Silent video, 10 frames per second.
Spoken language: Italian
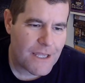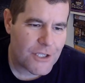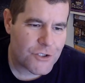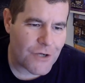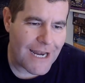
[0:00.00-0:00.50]

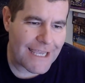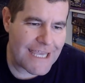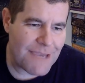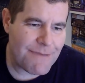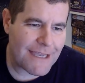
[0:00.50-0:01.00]
cioè la
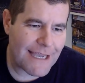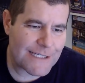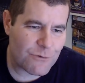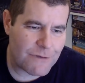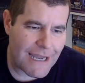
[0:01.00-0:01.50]
chimica è
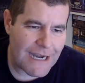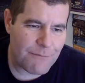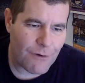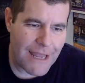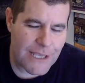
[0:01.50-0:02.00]
studiare le,
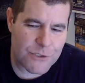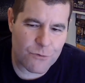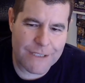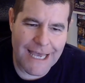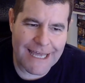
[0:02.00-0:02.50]
mole-
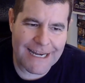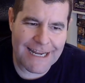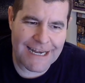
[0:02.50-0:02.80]
studiare